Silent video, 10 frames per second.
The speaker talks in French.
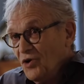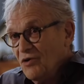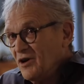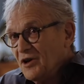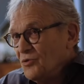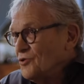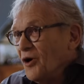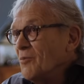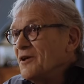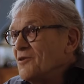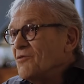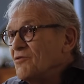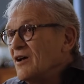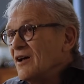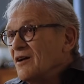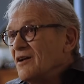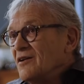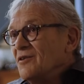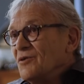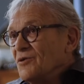Voilà, donc d'emblée, on voit la,
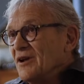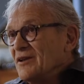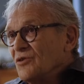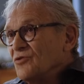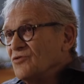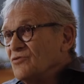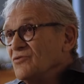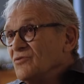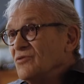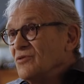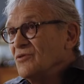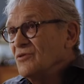tension,